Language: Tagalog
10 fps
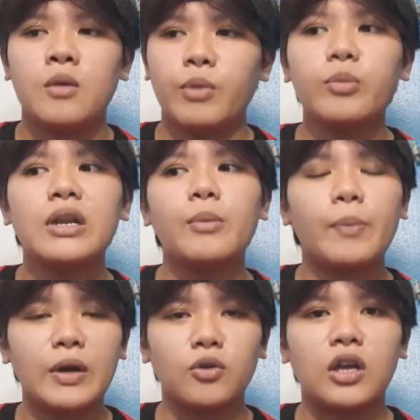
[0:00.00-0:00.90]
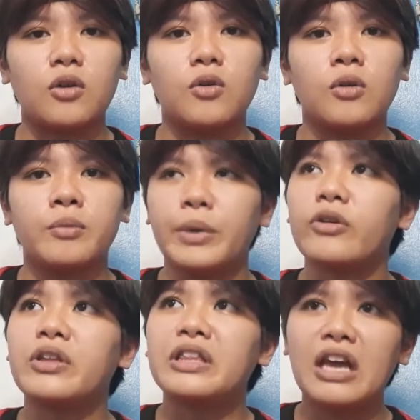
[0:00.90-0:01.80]
Pero may napapanood ako.
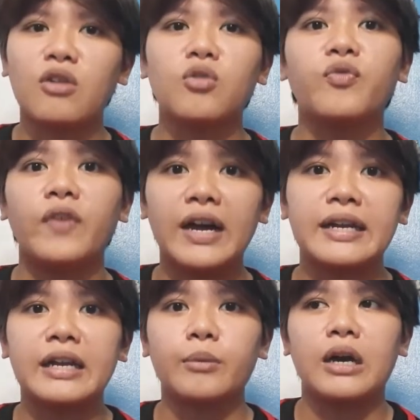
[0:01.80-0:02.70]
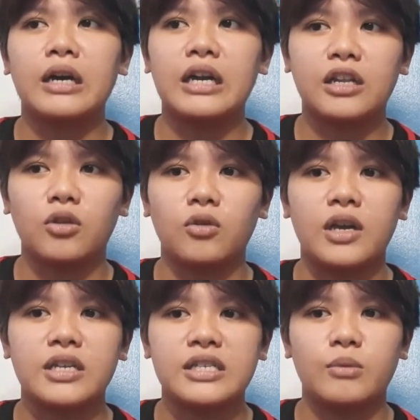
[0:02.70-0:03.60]
Pero hindi ako fan ng mga ganito
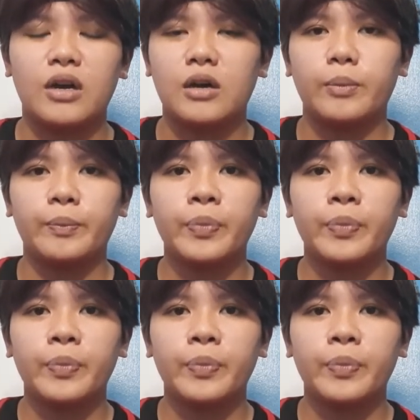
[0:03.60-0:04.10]
guys, mga,